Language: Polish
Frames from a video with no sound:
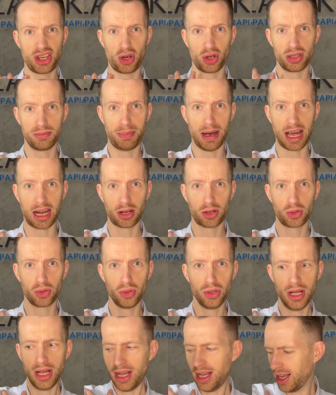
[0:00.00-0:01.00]
od barku
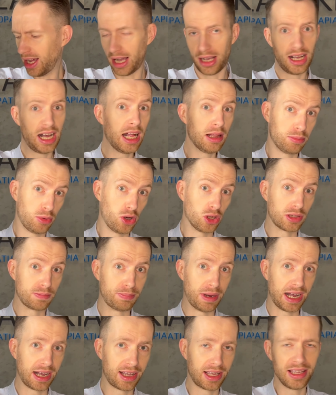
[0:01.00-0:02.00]
albo od
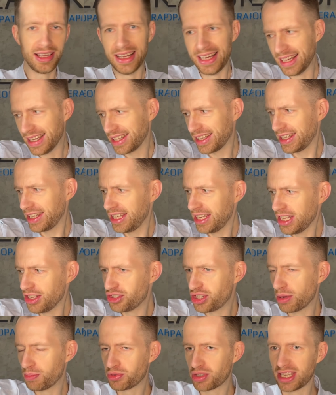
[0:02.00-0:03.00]
pachy,
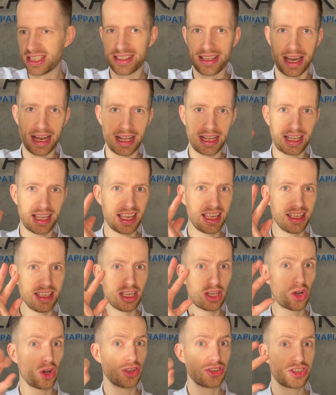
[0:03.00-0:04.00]
idzie przez rękę i
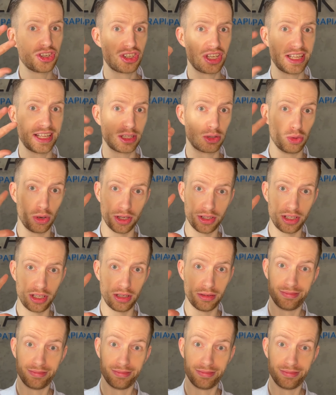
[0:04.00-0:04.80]
kończy się na dłoni?